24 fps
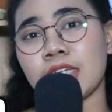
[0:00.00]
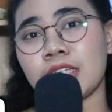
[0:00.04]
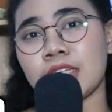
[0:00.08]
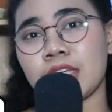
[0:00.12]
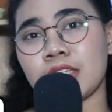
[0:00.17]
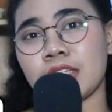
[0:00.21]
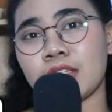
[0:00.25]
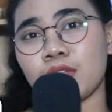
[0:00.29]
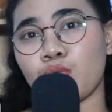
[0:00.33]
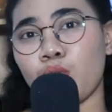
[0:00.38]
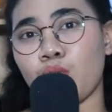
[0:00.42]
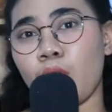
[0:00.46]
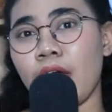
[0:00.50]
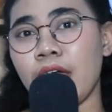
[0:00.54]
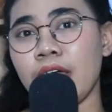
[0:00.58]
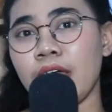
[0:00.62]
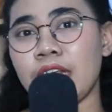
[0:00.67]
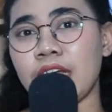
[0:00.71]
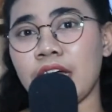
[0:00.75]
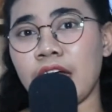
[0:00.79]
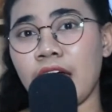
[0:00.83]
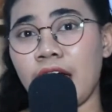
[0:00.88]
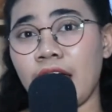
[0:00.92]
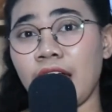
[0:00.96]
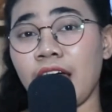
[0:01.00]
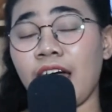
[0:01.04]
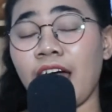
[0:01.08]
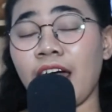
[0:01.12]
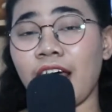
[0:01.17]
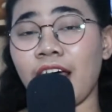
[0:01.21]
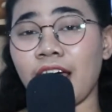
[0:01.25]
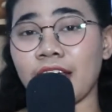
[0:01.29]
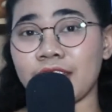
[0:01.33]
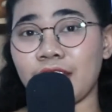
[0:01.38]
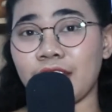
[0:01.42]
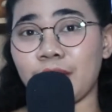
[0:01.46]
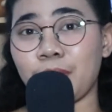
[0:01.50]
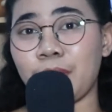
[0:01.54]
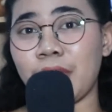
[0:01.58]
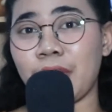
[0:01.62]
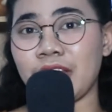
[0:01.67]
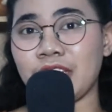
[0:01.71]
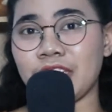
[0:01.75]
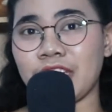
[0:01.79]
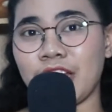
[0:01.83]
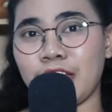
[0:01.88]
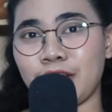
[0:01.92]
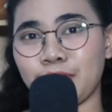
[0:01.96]
sesuai dengan karakter
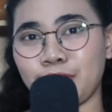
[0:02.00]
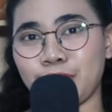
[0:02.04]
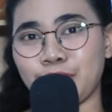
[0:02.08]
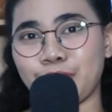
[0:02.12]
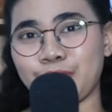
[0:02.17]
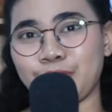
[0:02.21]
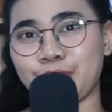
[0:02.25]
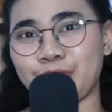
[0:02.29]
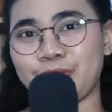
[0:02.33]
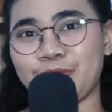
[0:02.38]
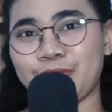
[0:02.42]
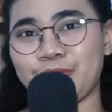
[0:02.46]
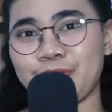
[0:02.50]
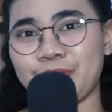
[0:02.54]
belajarmu.